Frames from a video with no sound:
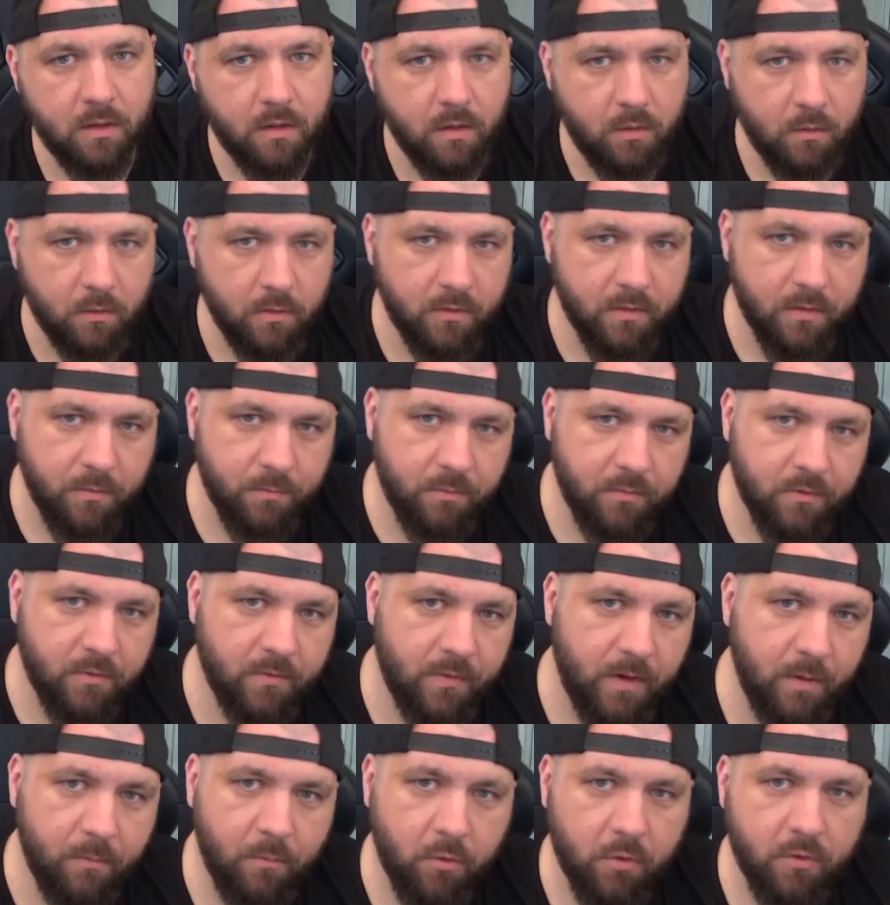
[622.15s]
Und es gibt
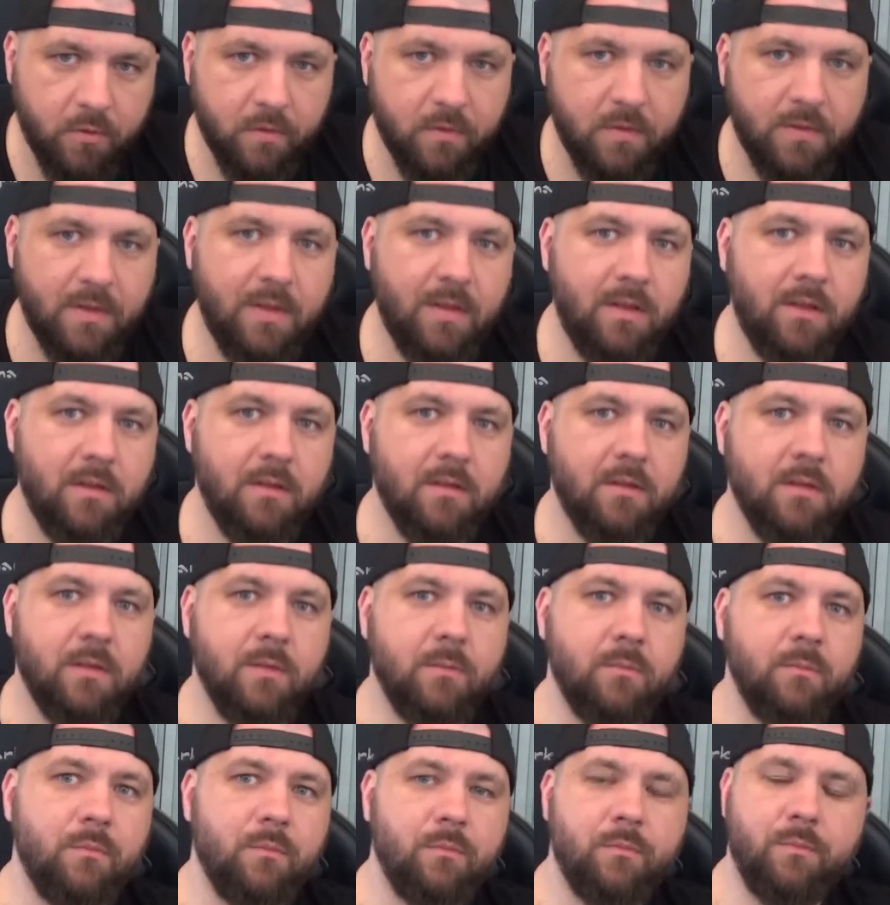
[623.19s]
zwei Boxen, die
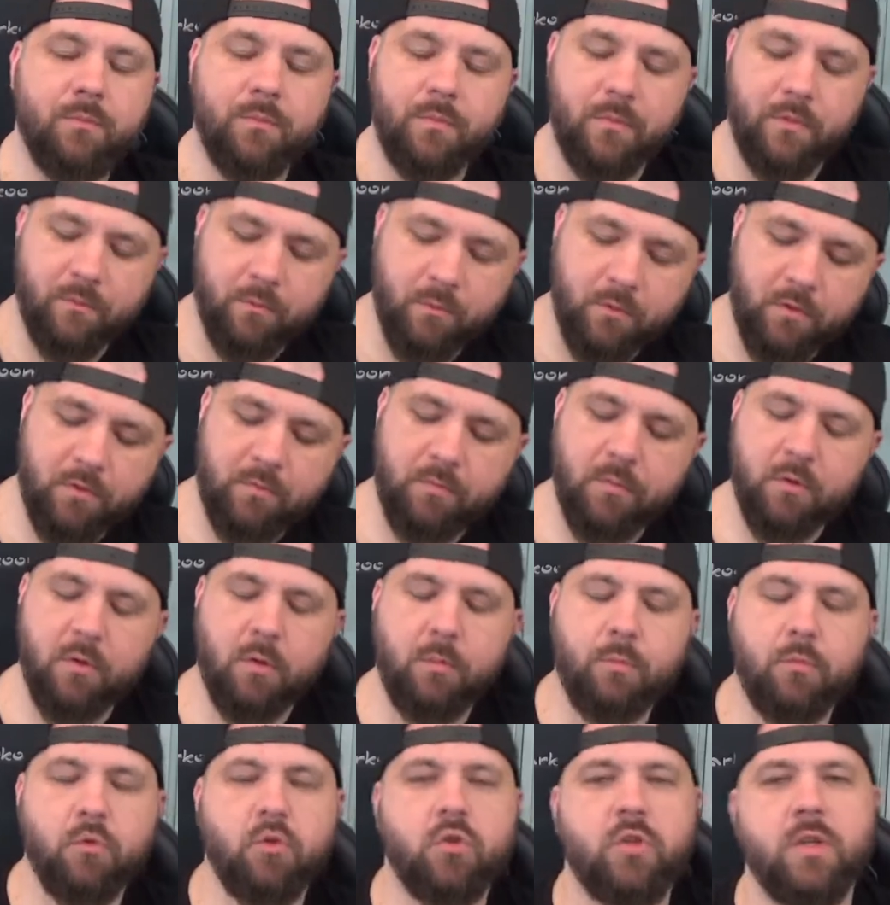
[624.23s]
ähm, würde ich mir noch
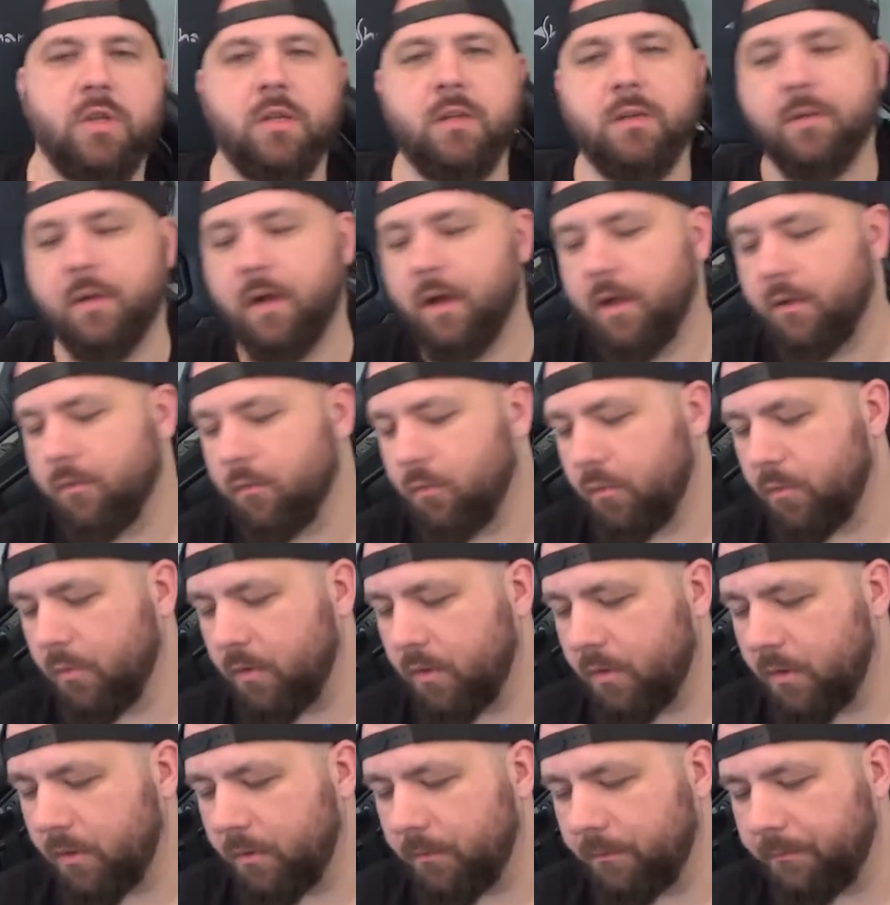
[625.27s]
bestellen. Also
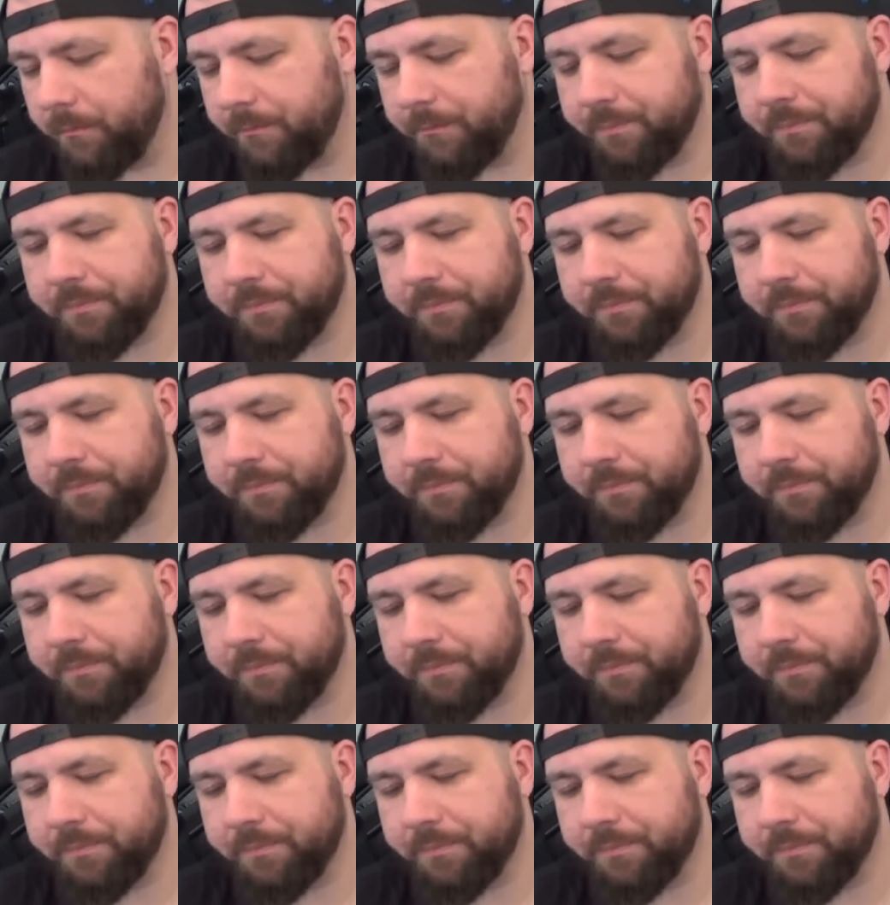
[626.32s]
ähm,